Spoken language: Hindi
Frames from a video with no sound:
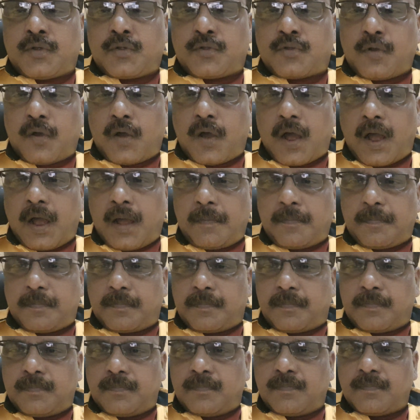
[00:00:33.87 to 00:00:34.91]
तो आप
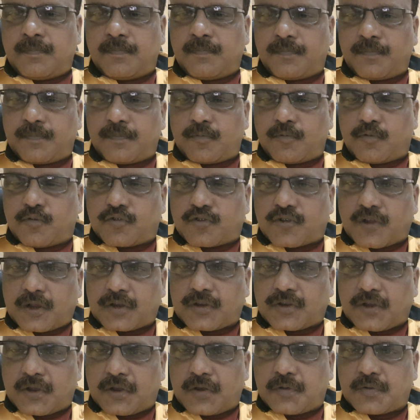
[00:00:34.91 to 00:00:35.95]
उसका
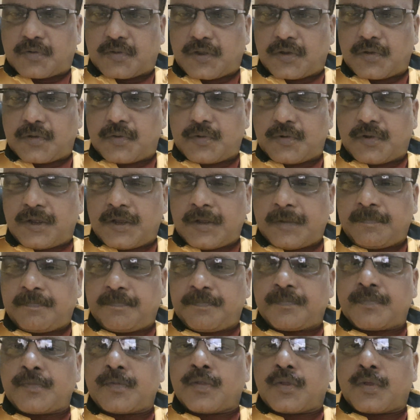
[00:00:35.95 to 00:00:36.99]
सल्यूशन ढूंढें
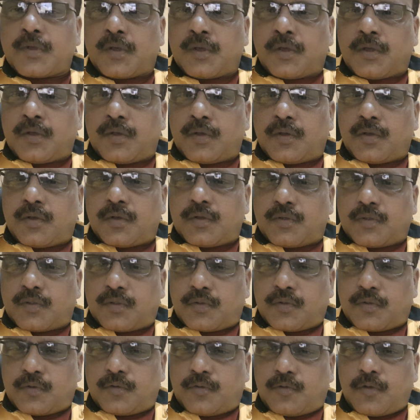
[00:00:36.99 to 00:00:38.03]

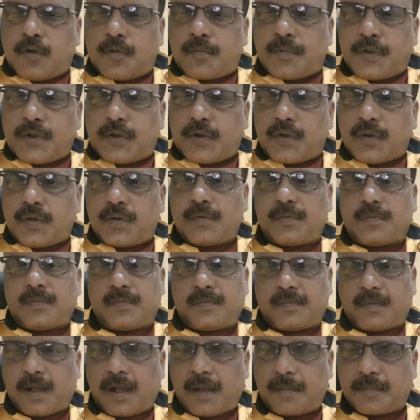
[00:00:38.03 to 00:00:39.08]
जो भी हो
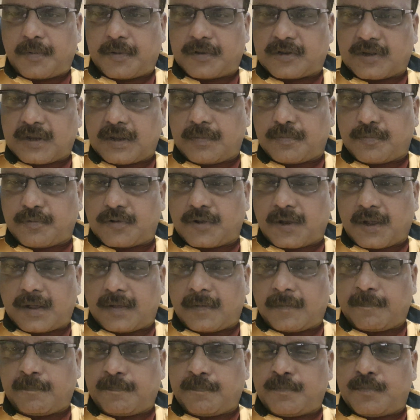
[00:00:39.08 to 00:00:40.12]
आप स्टेप उठाएं
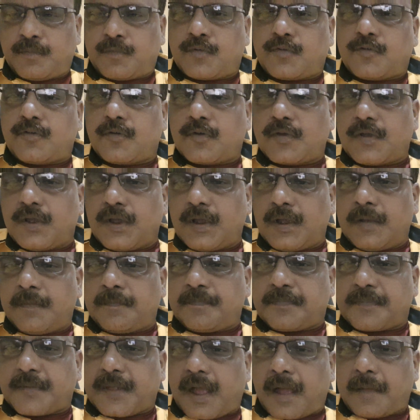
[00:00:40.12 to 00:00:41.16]
क्योंकि
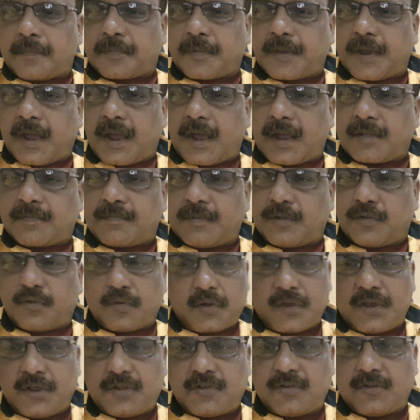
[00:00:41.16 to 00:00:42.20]
तो आपके हाथ में
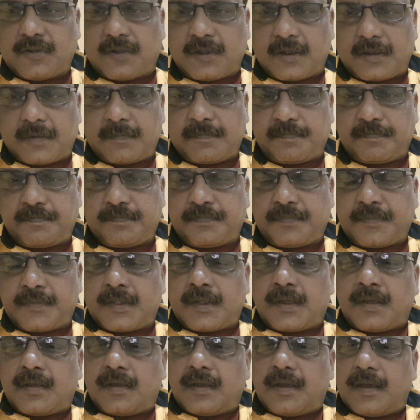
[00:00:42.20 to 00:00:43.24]
दो ही चीज़ है
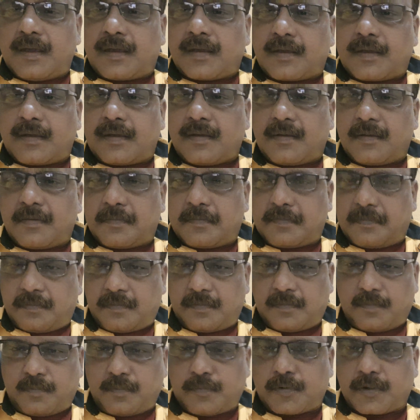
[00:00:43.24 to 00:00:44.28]
एक
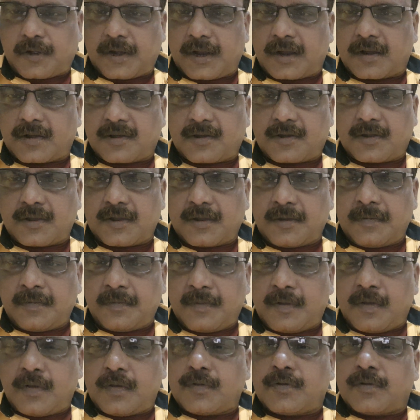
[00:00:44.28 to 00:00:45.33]
प्रोटेक्शन
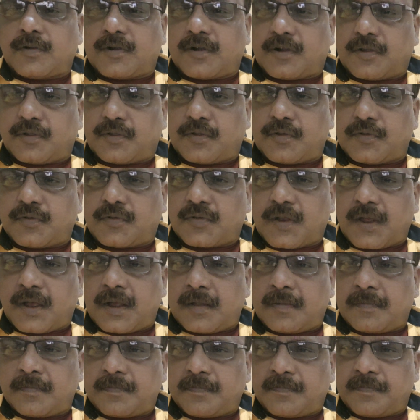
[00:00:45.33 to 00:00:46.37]
और
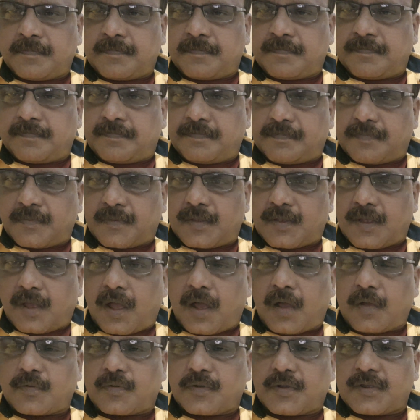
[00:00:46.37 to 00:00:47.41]
दूसरा
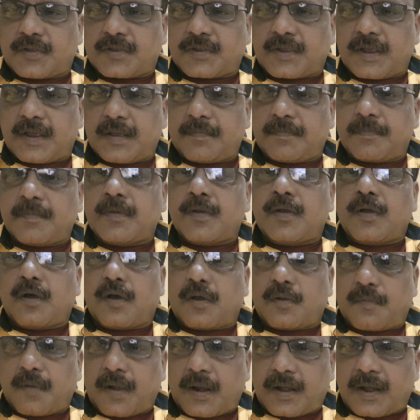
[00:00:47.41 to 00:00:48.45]
हाउ टू एस्केप
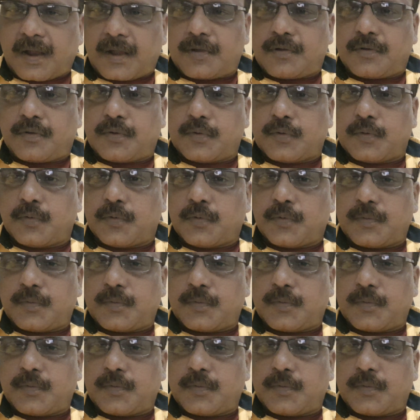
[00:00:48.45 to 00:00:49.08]
और व्हाट आई डू